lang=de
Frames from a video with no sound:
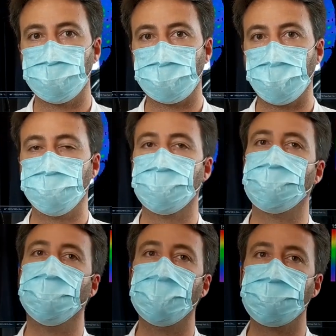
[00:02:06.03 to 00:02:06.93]
aber dass
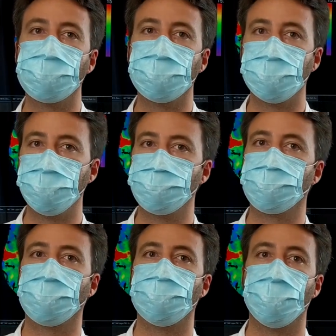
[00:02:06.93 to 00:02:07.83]
weiterhin
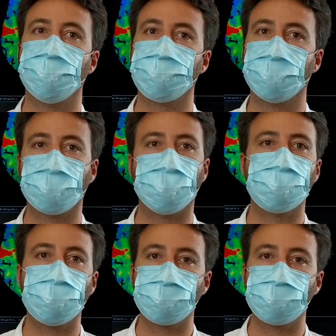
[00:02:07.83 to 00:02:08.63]
lebensgefährliche Erkrankungen